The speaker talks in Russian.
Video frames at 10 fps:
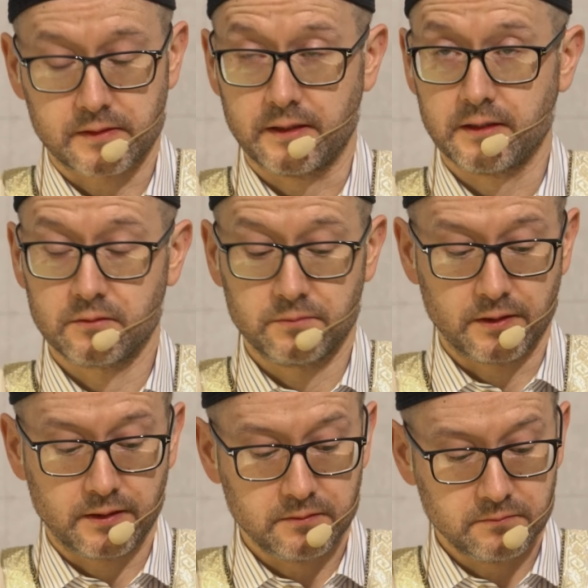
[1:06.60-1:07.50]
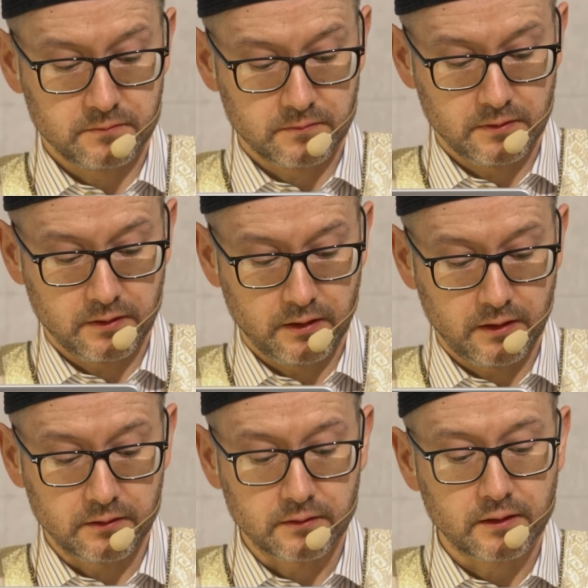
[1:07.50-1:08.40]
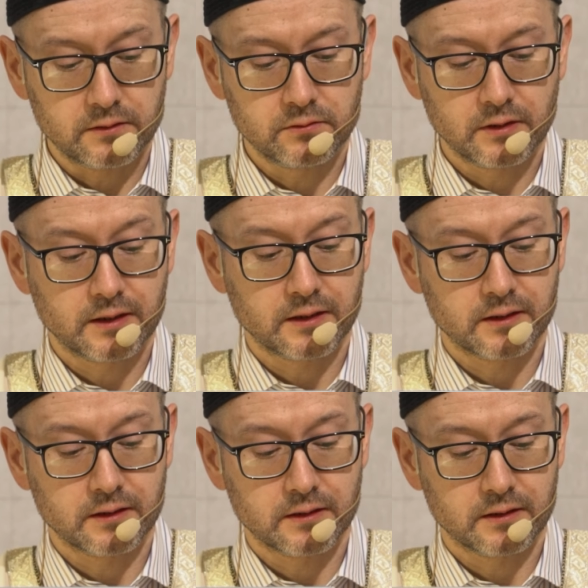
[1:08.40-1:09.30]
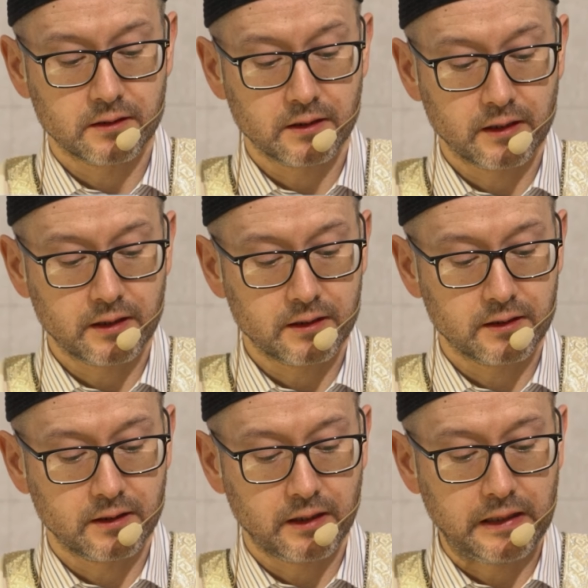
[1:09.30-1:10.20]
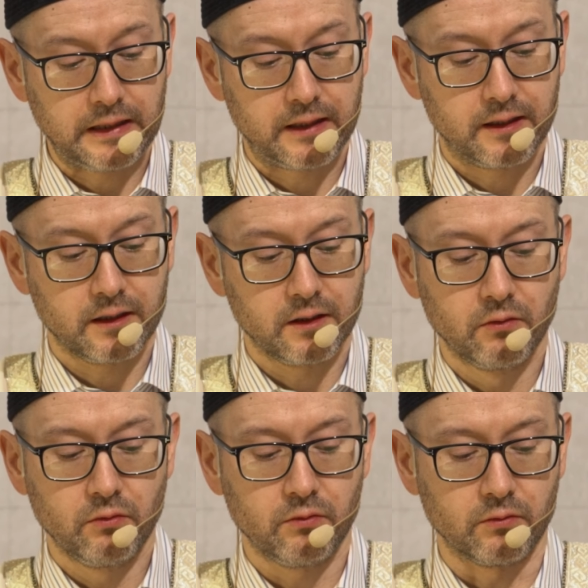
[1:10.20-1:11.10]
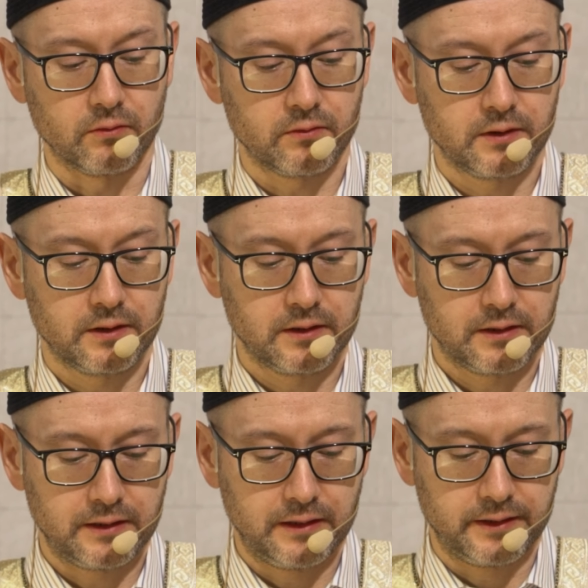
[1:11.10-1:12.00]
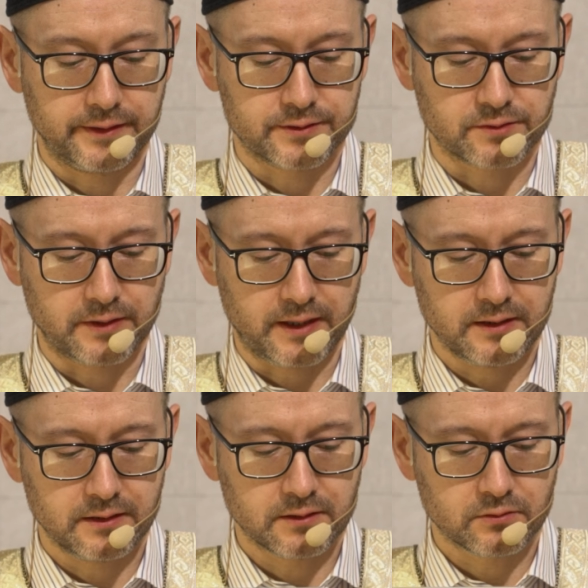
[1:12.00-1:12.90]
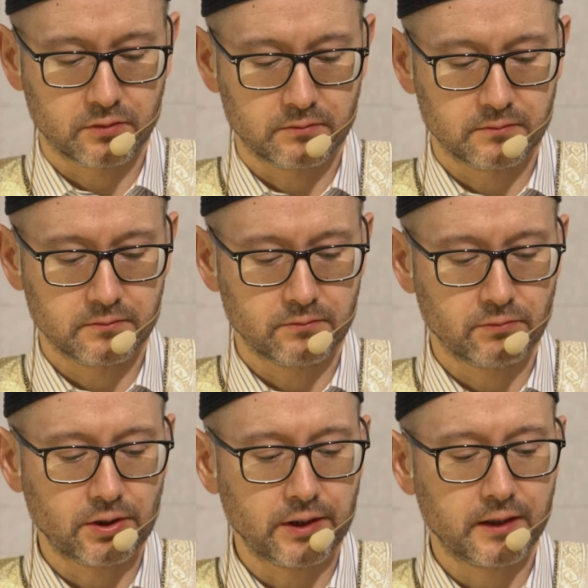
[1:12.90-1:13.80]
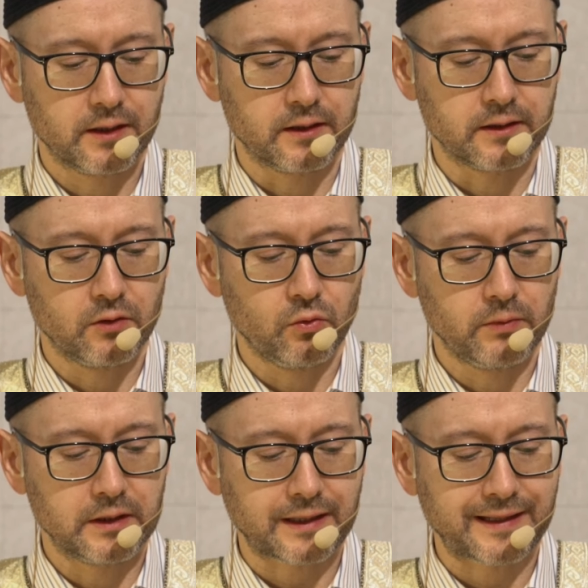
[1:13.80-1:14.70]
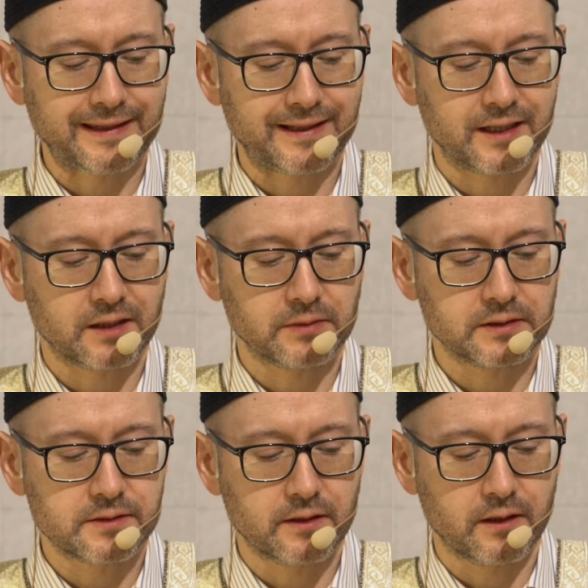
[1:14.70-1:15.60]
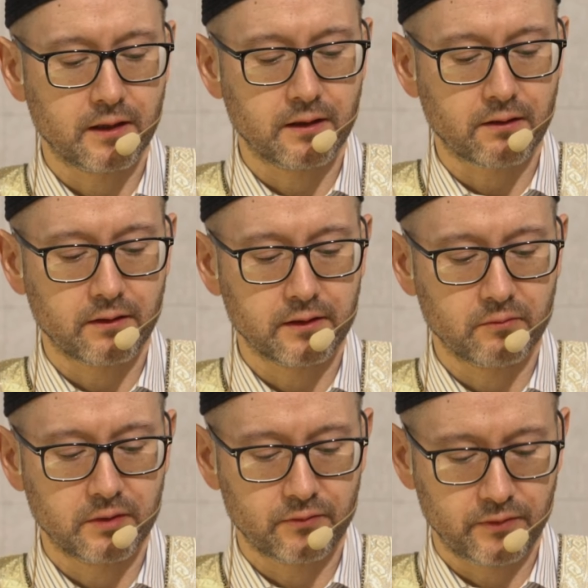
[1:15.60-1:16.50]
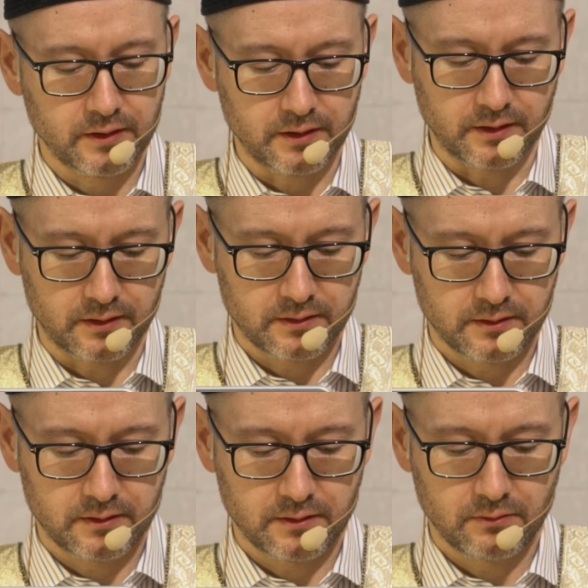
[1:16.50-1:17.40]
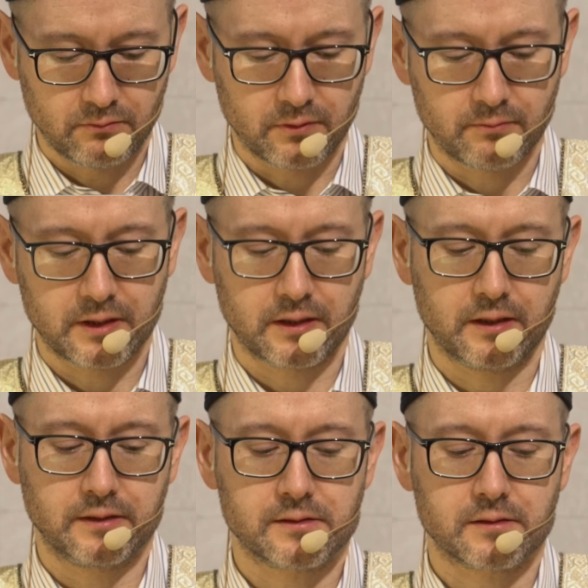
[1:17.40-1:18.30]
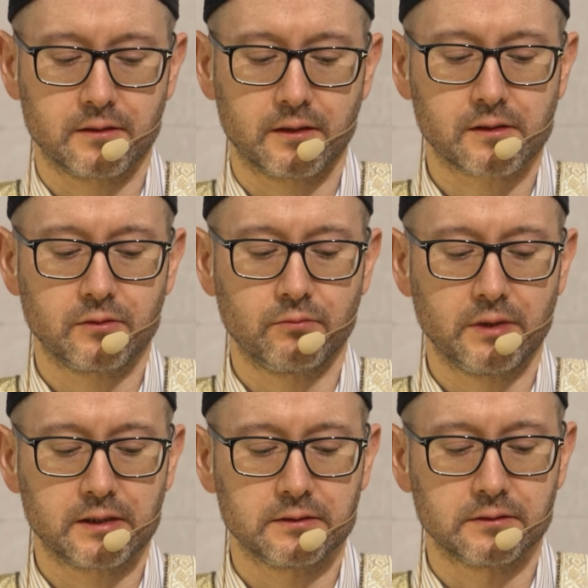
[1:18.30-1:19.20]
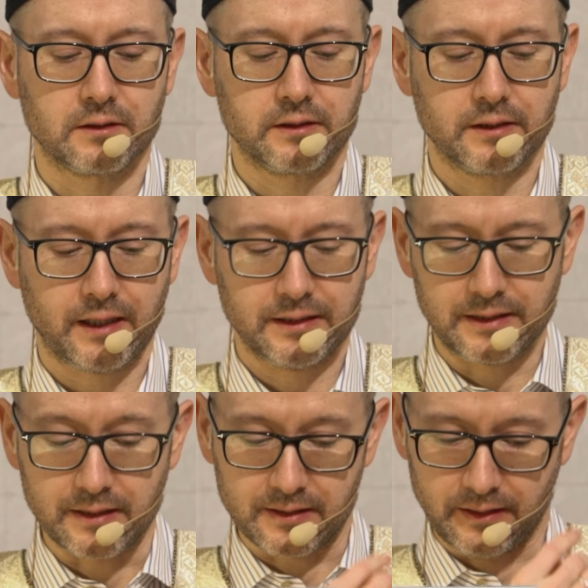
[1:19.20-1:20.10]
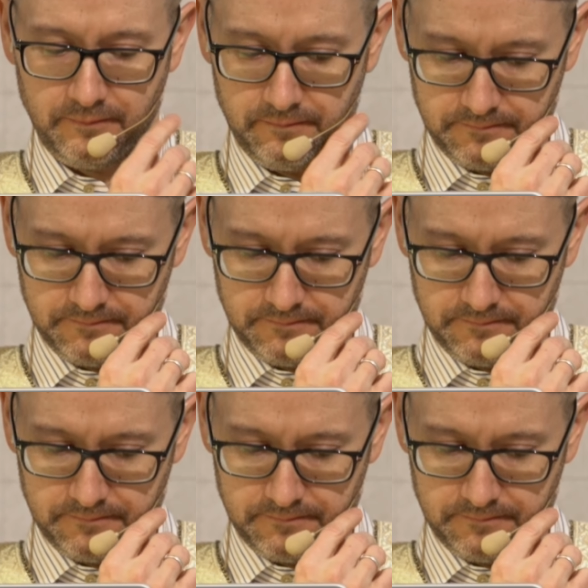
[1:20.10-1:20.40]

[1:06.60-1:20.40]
أستعيذ بالله الله لا إله إلا هو ليجمعنكم إلى يوم القيامة لا ريب فيه ومن أصدق من الله حديثا